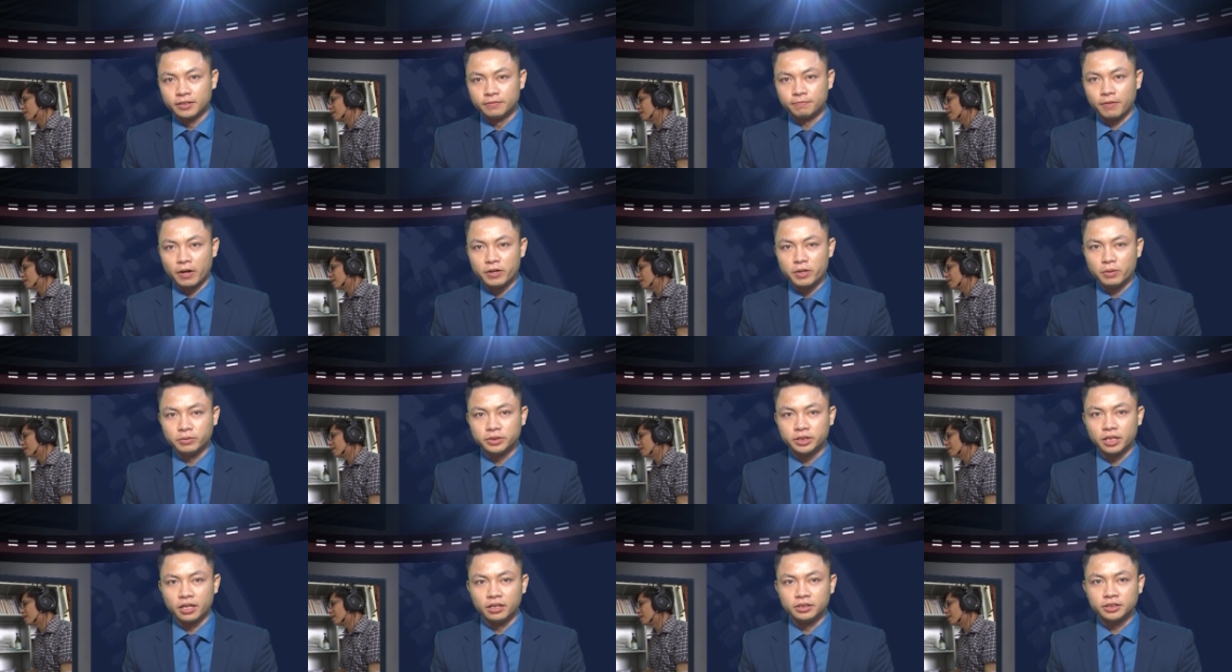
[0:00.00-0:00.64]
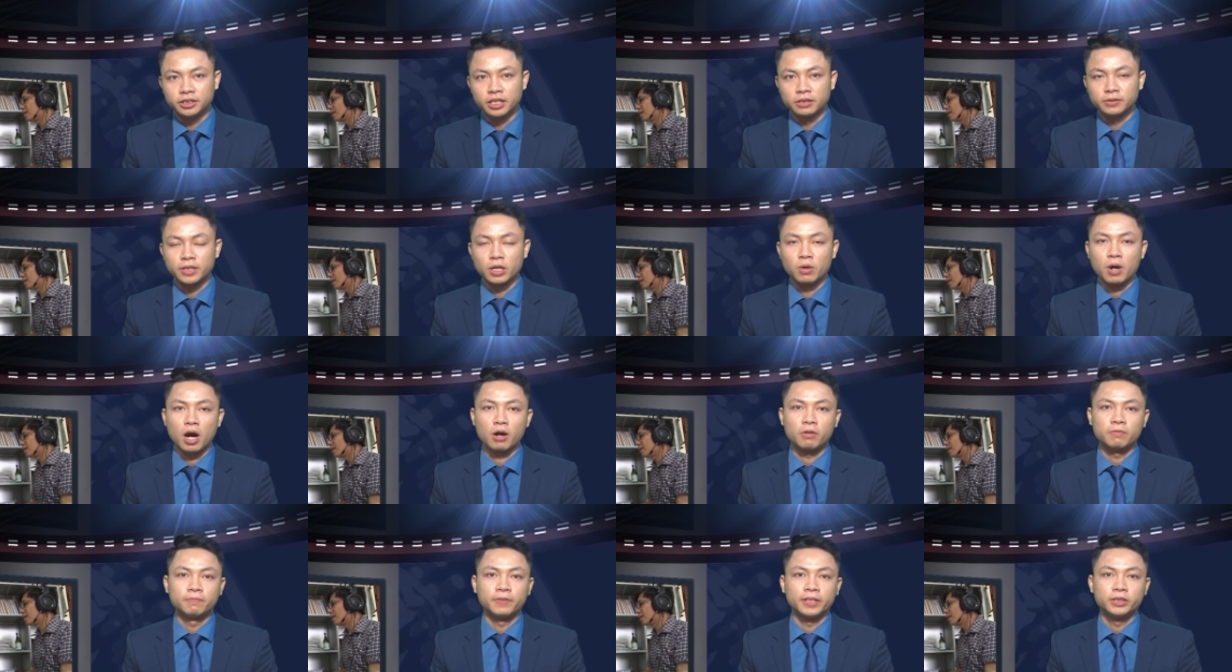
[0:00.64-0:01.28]
phó hiệu trưởng trường tiểu
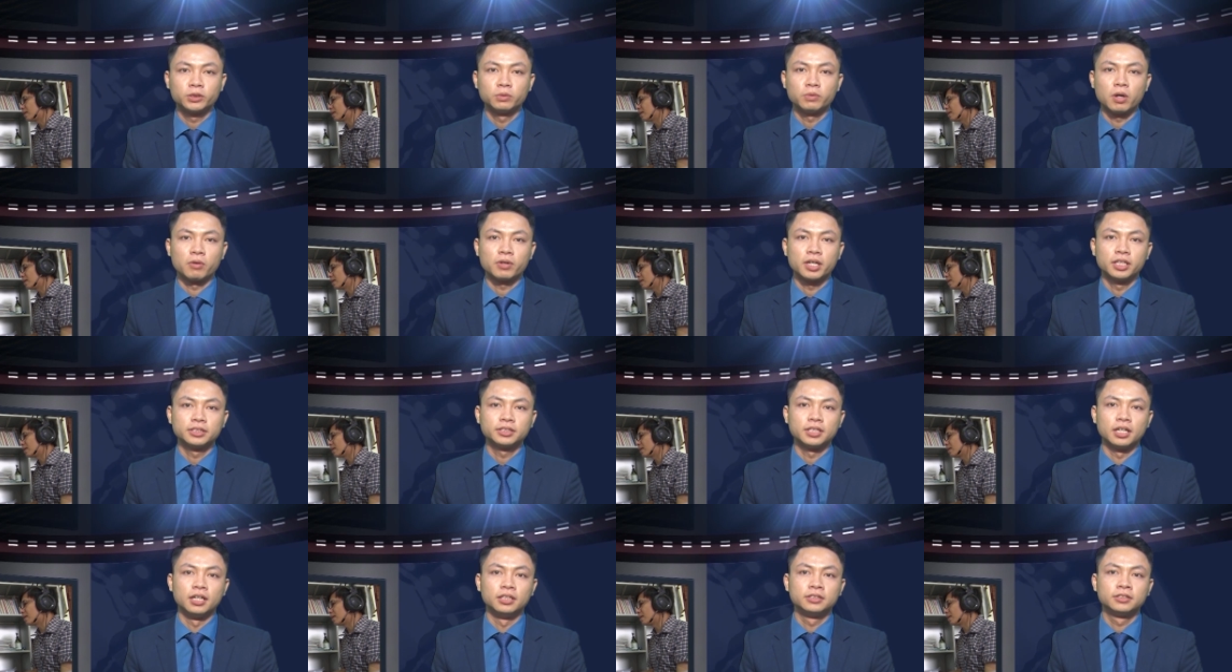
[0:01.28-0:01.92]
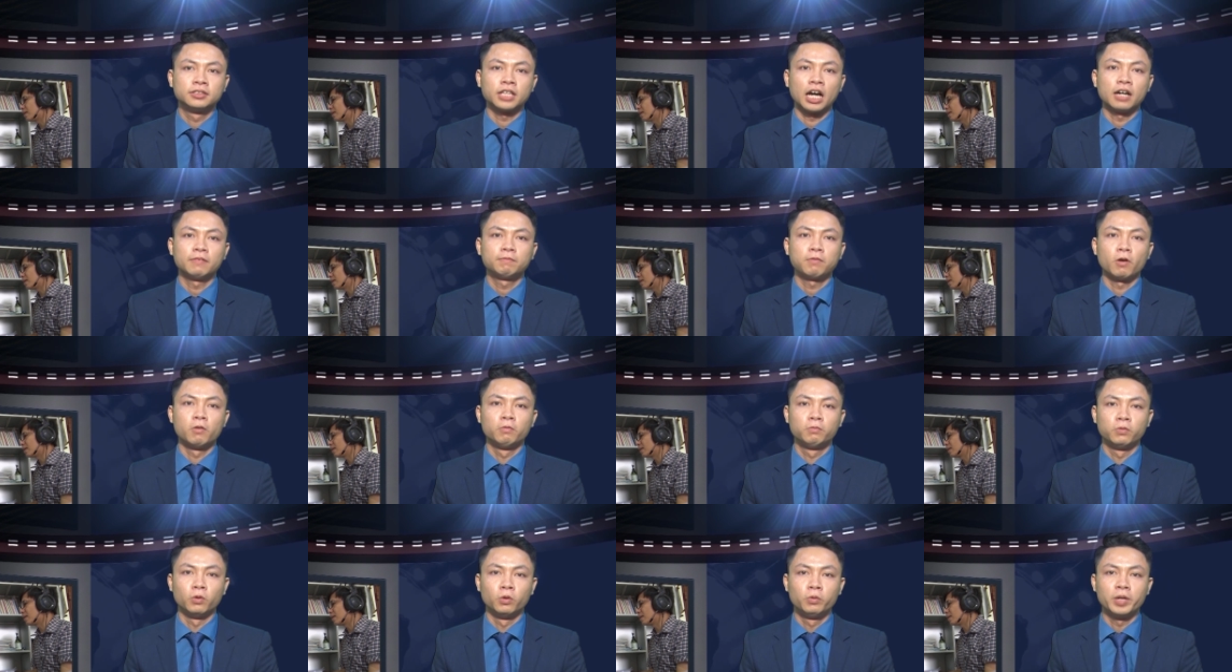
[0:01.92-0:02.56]
học và trung học cơ sở xã
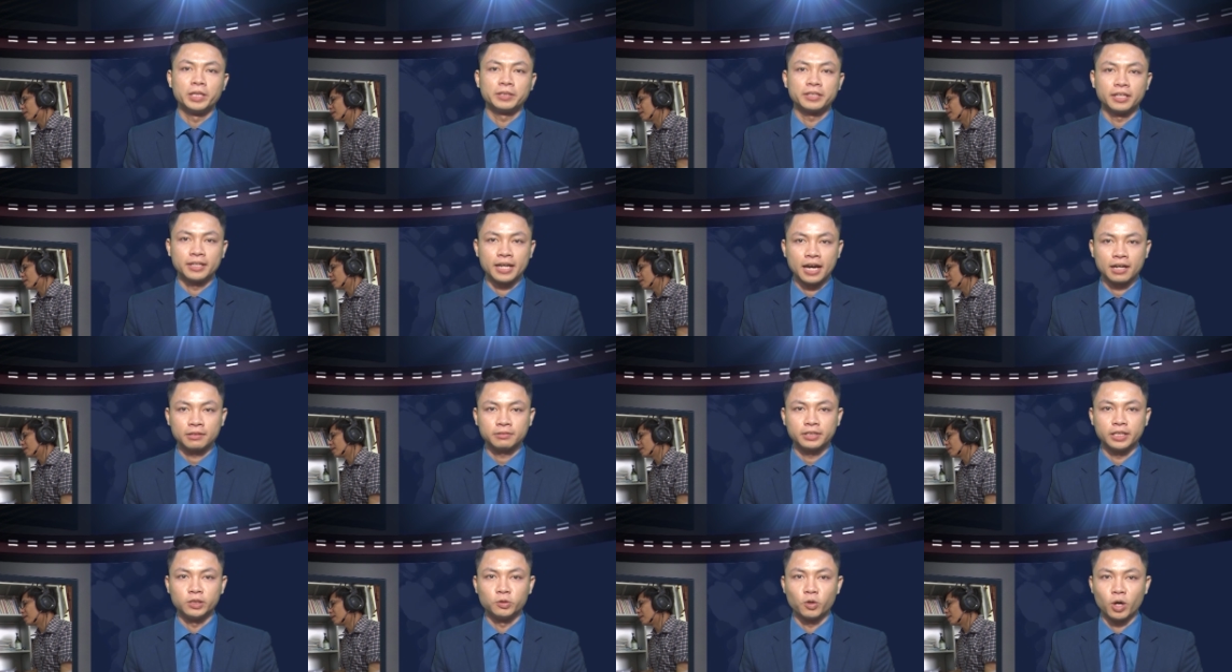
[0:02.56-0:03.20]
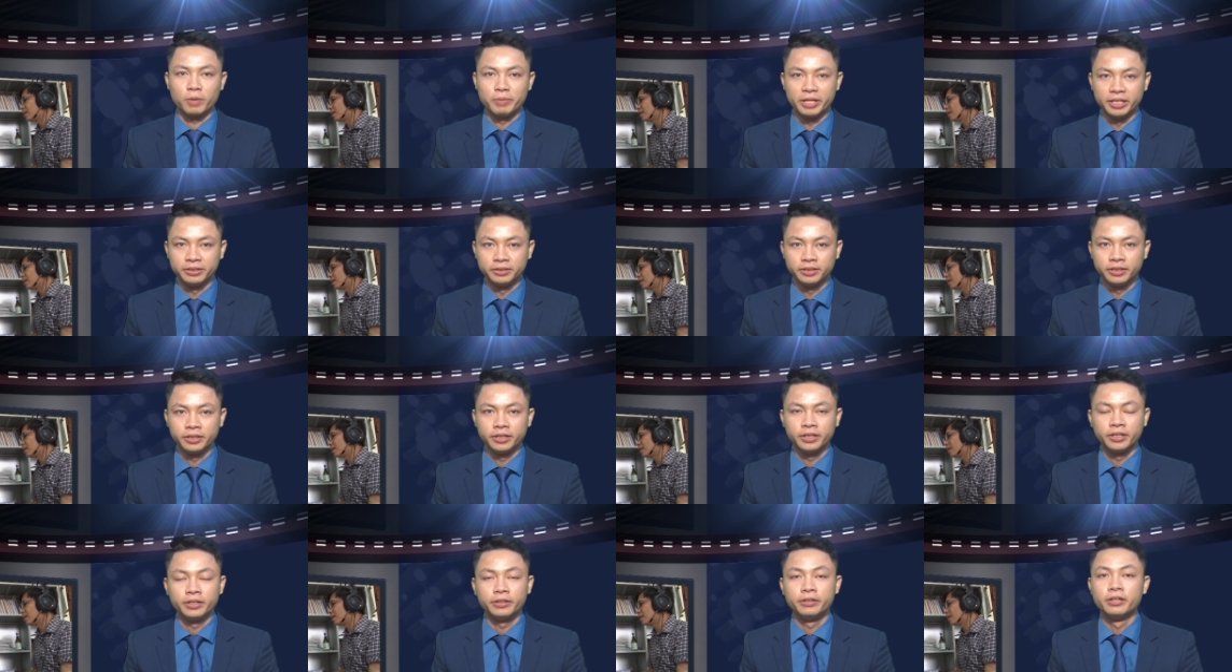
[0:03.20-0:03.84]
Phong Phú huyện Tân Lạc tỉnh Hòa Bình
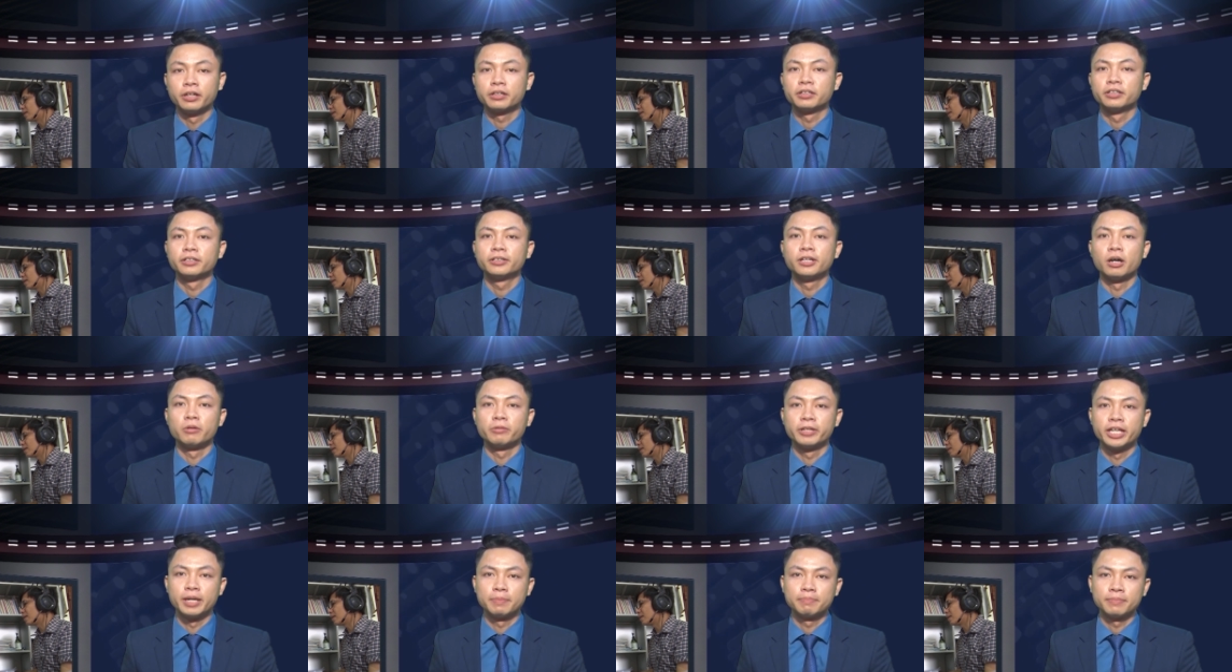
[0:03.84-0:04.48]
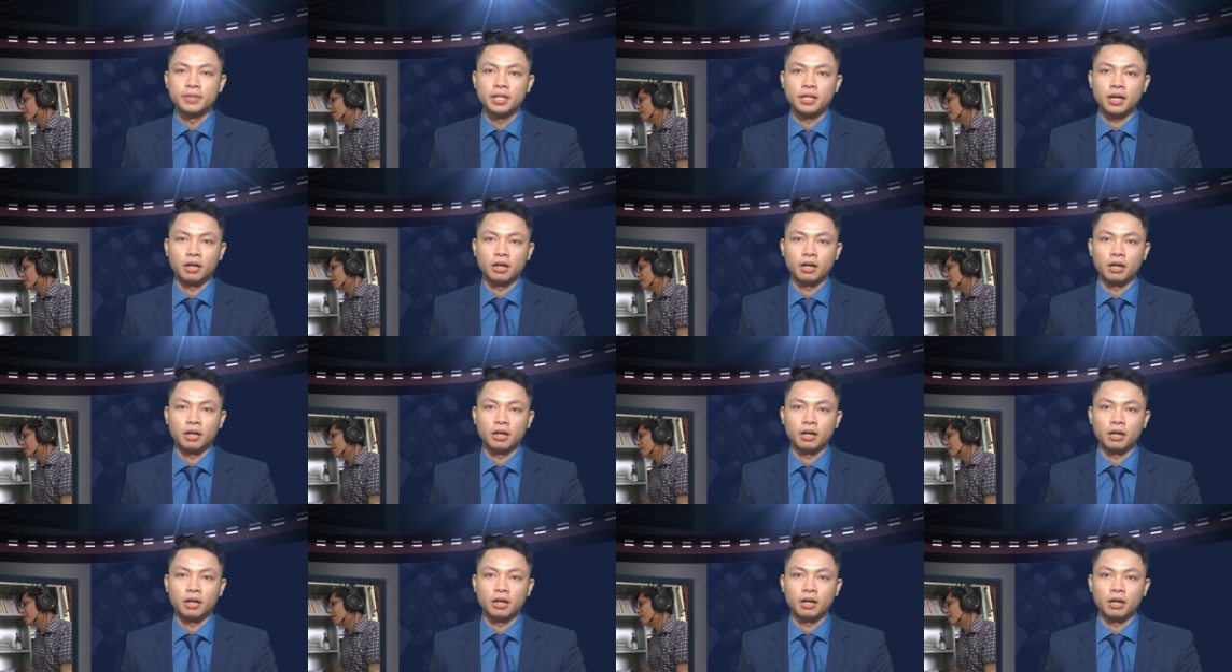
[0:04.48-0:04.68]
được đồng nghiệp,